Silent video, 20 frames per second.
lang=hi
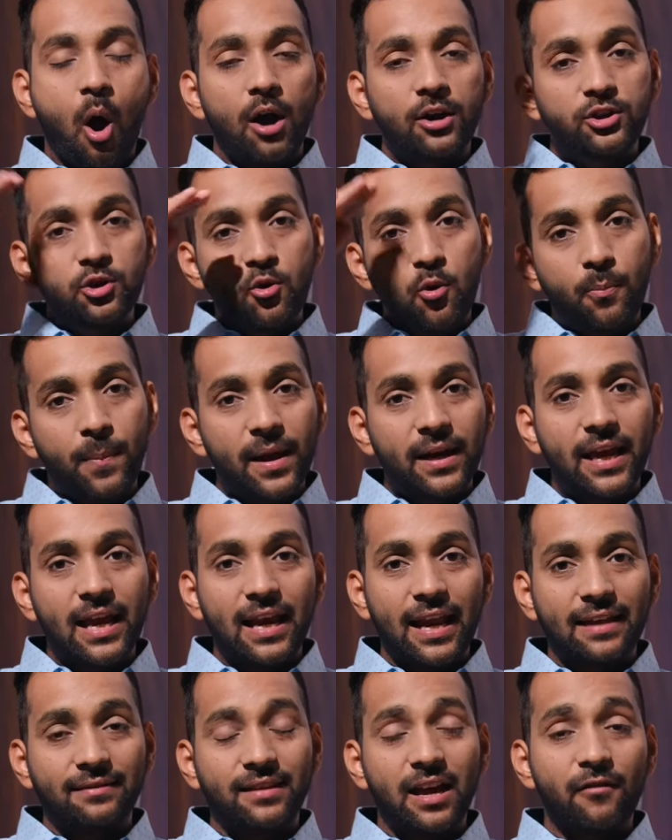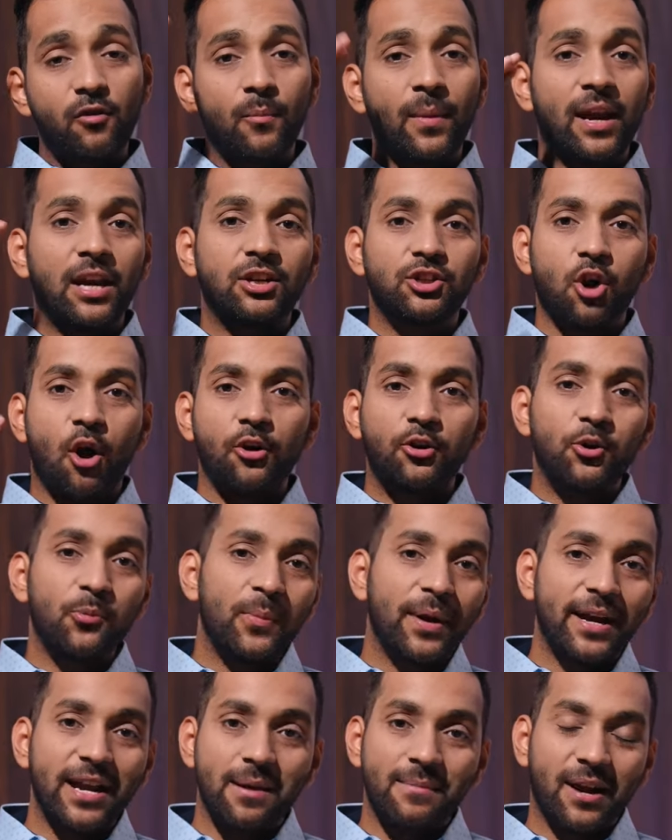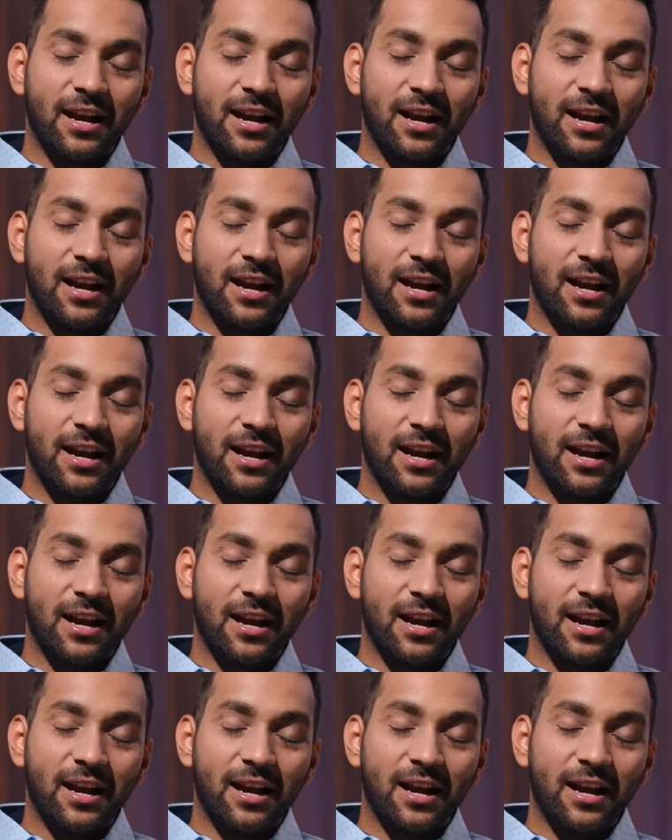और जो ऊपर की लेंथ है वो मैंने शॉर्ट टू मीडियम